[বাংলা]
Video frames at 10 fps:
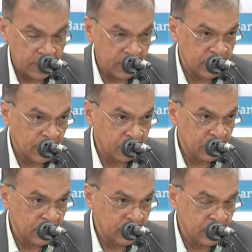ক্ষেত্রে সাব
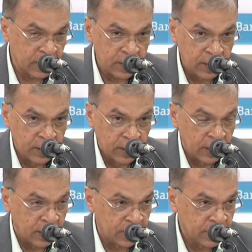রেজিস্ট্রারের
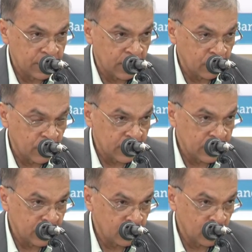দৃষ্টান্ত
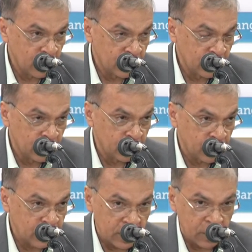আছে যা বদলির জন্য
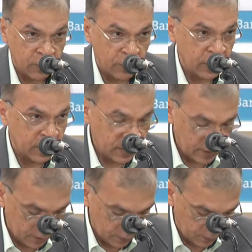পঞ্চাশ লক্ষ টাকা
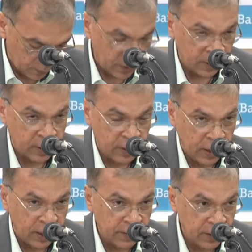দিতে
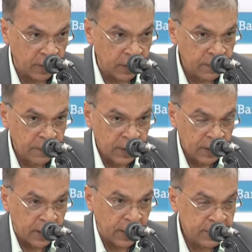লেনদেন হয়
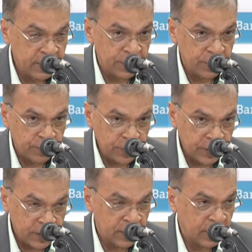এই যে চিত্র
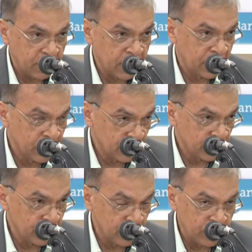সেটিকে আমরা
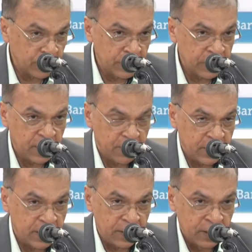নিয়ন্ত্রিত হোক সেটি
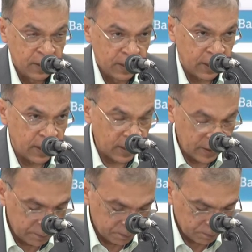আমরা চাই
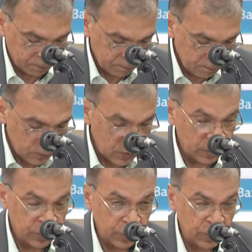এখানে
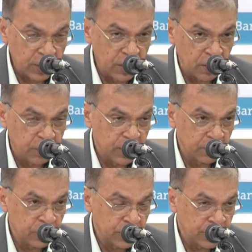স্বচ্ছতা
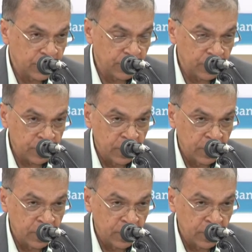জবাবদিহিতা প্রতিষ্ঠিত হোক